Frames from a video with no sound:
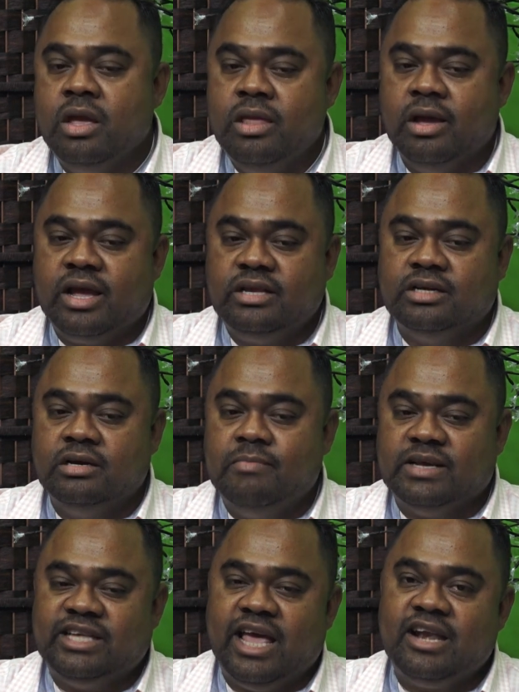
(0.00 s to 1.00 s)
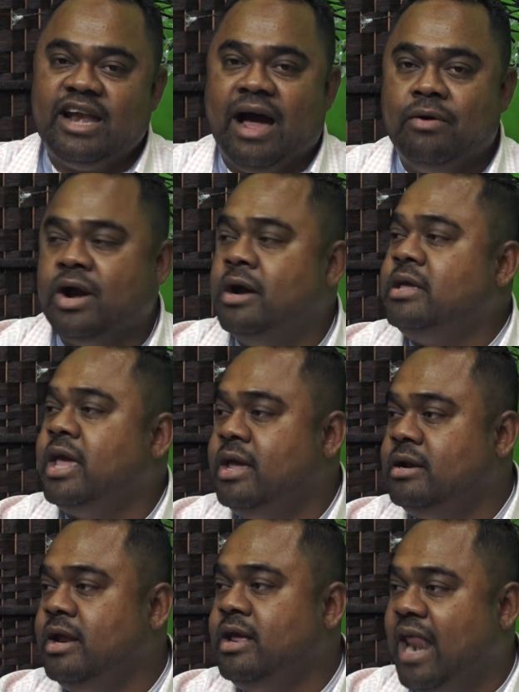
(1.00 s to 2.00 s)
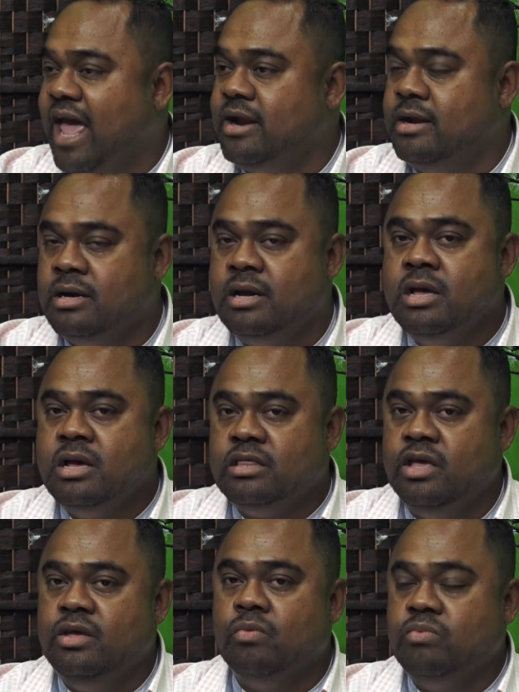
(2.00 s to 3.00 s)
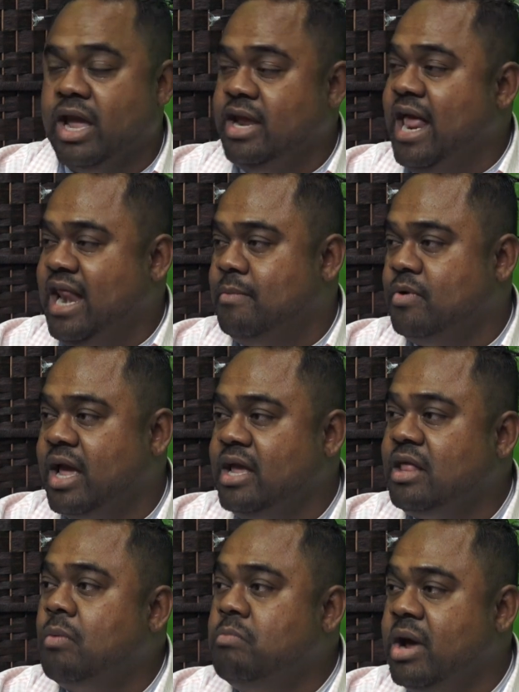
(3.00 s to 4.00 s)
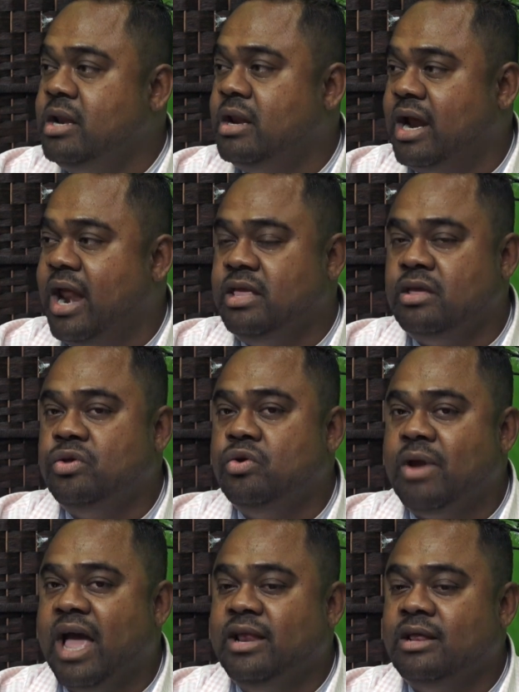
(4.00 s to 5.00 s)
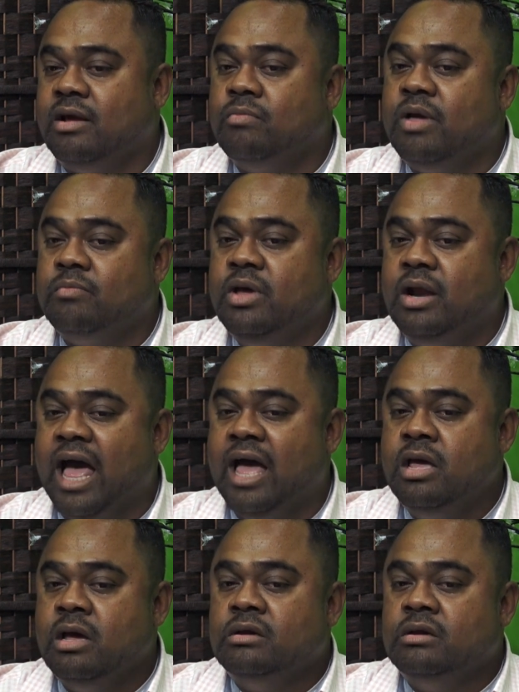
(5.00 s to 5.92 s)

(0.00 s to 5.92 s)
những cái sự mà xé rào khởi kiện riêng lẻ nữa thì dũng nghĩ đây là một cái thông minh là để cho United cũng giống như là